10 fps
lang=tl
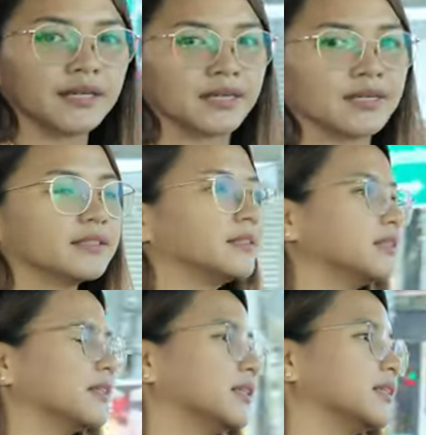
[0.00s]
And,
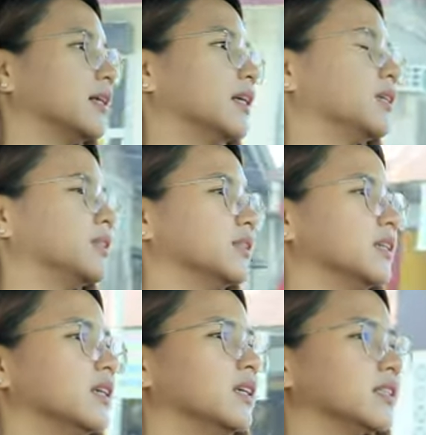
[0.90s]
ayun.
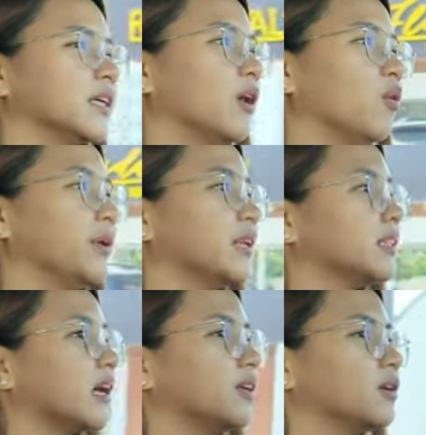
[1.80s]
Tara, uwi na
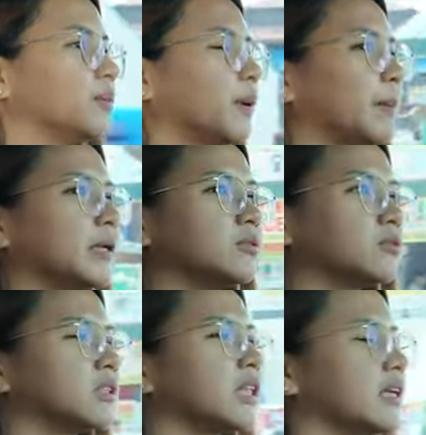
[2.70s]
tayo. Papasok
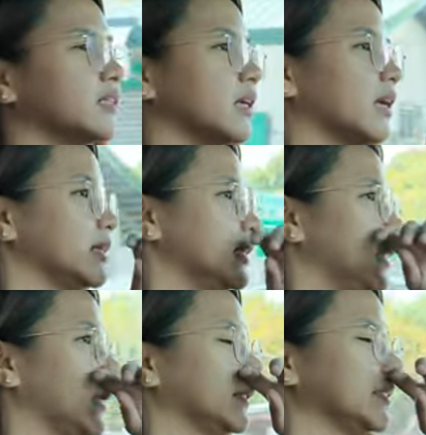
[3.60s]
na tayo sa
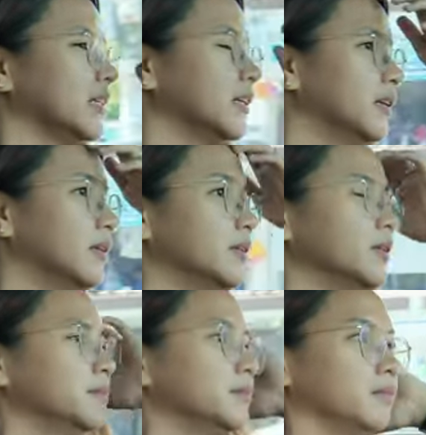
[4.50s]
Esitex.
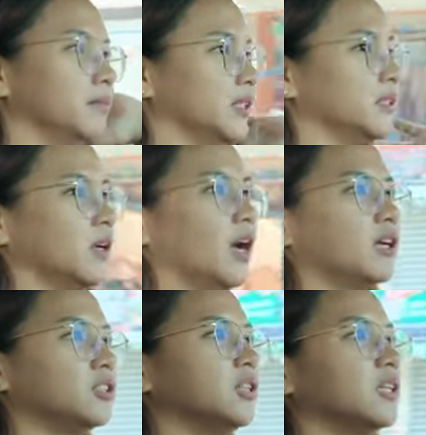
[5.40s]
Mas,
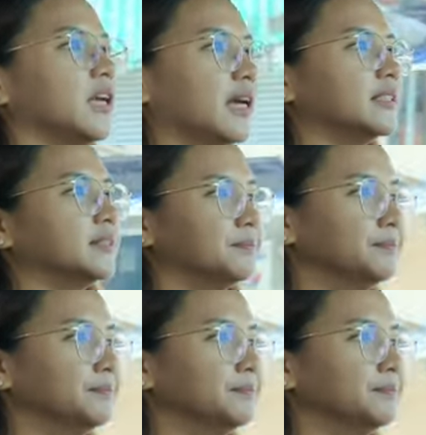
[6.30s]
actually, guys,